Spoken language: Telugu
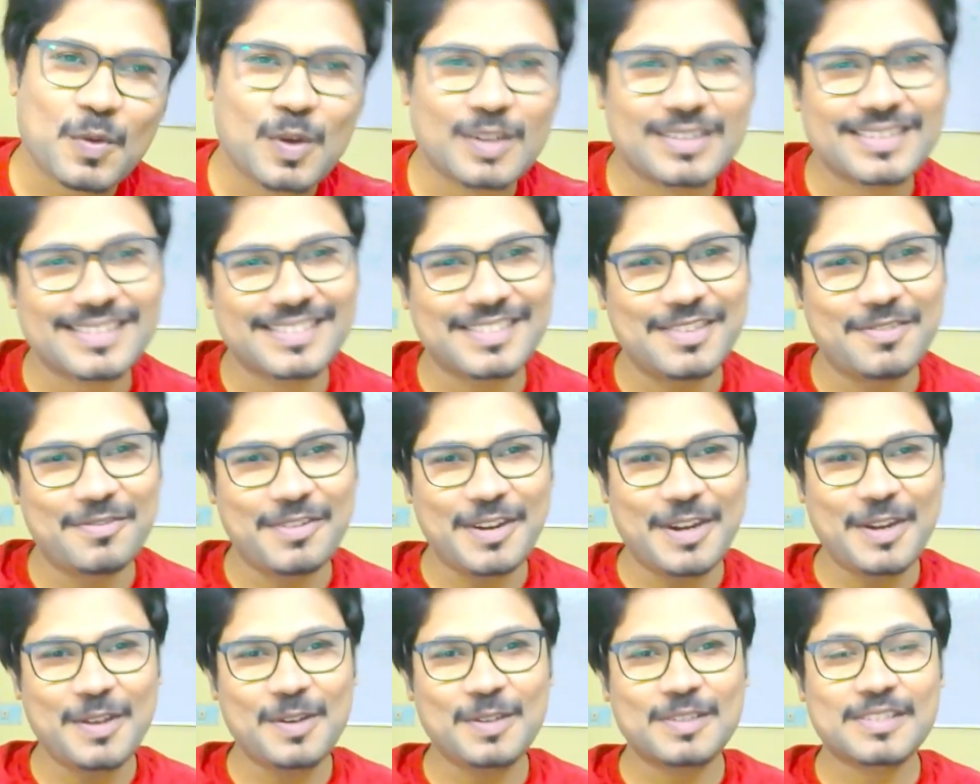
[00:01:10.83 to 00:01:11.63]
వాచింగ్ ద
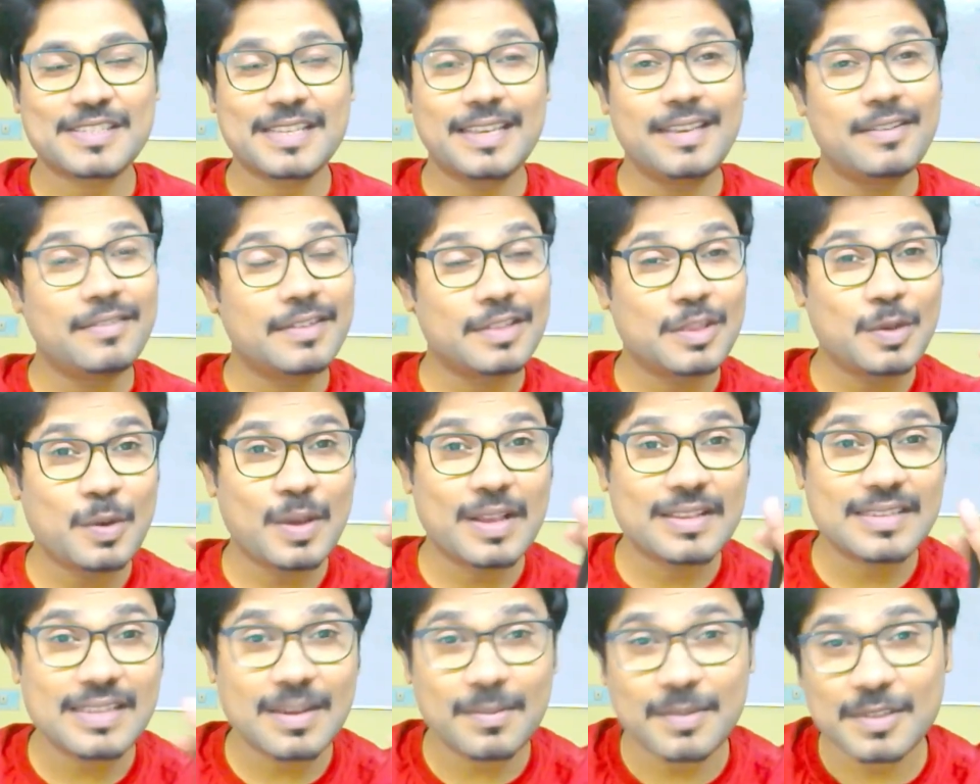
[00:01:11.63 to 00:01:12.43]
వీడియోస్ ఈవెన్
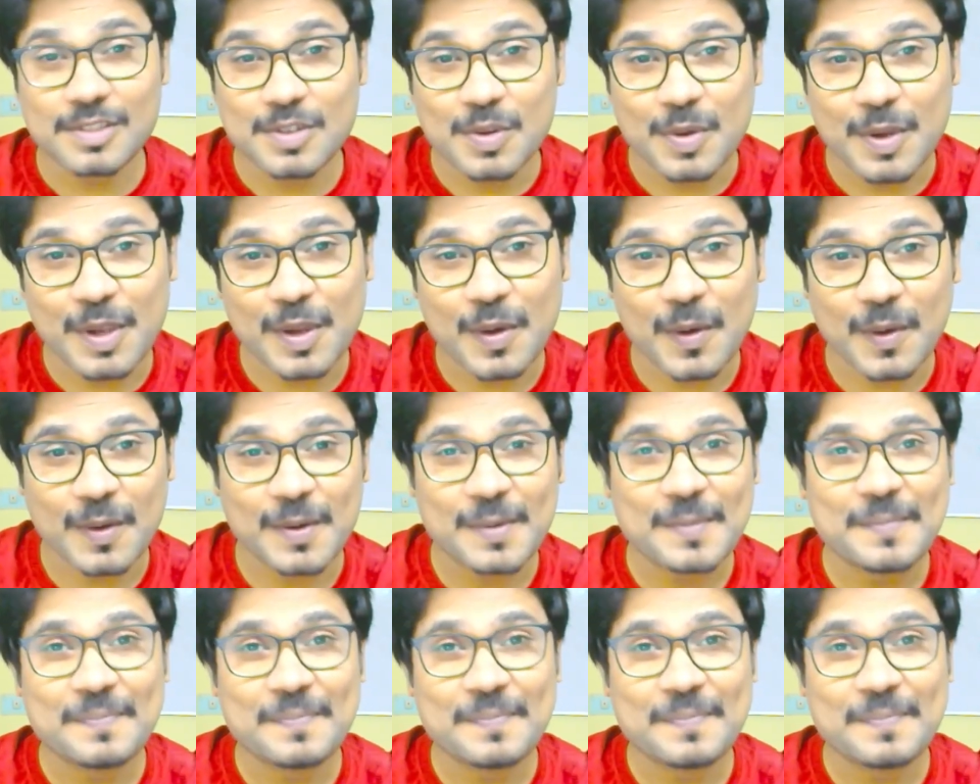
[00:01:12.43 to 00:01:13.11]
దో ఎగ్జామ్ ఈస్ గోయింగ్ ఆన్